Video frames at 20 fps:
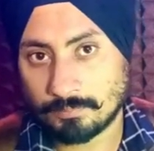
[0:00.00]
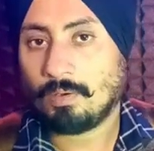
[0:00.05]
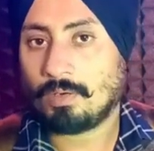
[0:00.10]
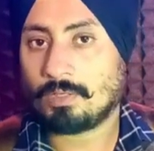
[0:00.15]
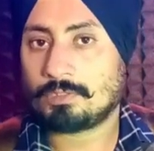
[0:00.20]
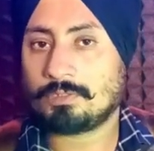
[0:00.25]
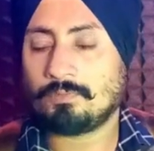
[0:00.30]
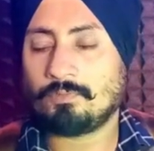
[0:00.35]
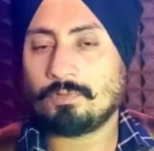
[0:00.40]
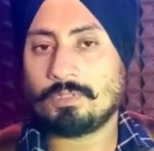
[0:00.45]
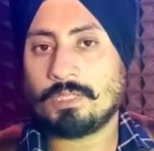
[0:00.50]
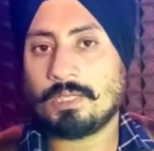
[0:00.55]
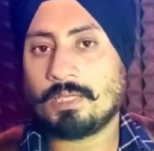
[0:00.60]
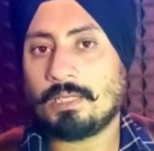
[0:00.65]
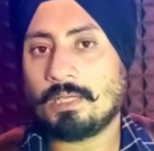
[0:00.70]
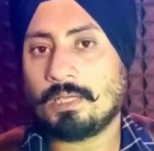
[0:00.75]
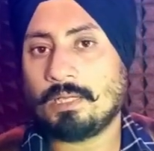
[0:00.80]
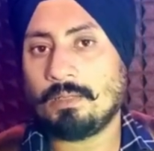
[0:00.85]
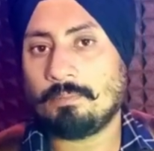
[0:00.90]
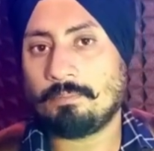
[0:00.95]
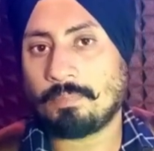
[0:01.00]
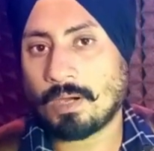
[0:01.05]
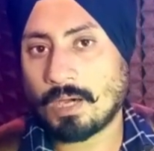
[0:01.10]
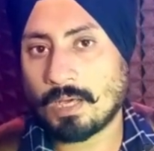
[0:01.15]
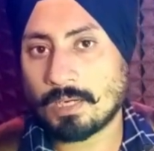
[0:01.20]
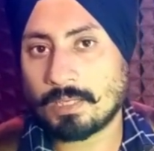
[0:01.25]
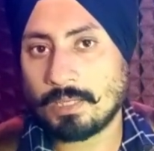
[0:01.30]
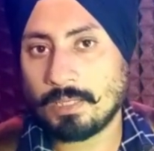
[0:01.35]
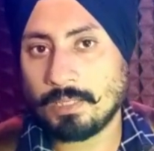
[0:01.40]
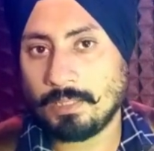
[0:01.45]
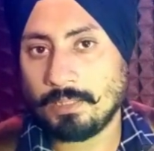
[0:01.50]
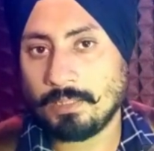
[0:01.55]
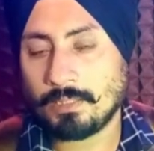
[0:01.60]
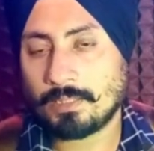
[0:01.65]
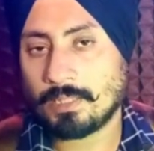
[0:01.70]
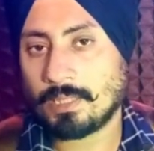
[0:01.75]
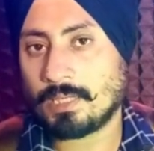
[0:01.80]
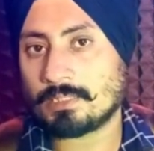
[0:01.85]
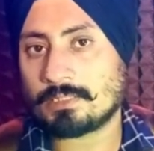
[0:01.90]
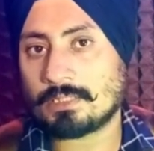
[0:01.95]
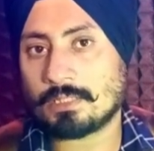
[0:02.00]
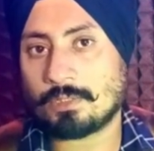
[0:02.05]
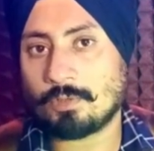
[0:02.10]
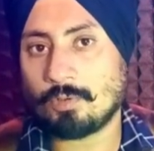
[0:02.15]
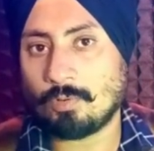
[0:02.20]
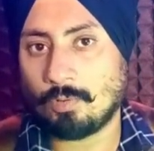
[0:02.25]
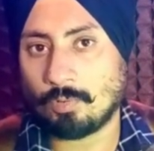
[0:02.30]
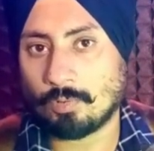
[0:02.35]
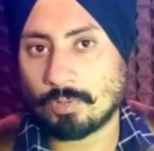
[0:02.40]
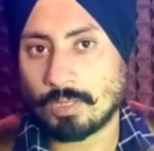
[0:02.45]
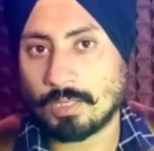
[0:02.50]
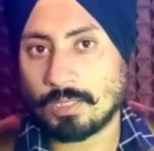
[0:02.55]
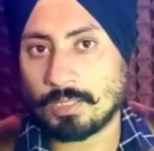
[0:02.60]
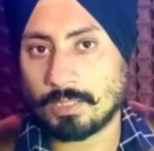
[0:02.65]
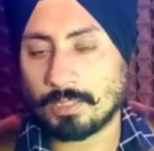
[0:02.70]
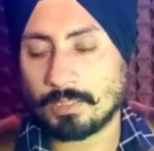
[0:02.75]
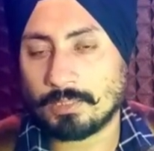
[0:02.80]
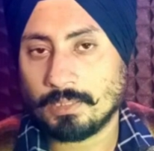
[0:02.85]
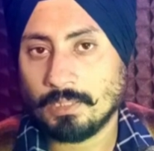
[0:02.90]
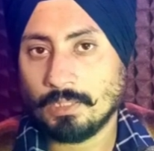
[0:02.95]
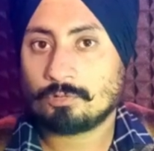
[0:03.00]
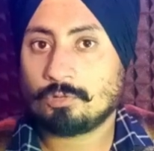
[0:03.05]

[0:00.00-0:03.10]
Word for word: और जब वो देखने के लिए बाहर गई कि ऐसा क्यों हो रहा है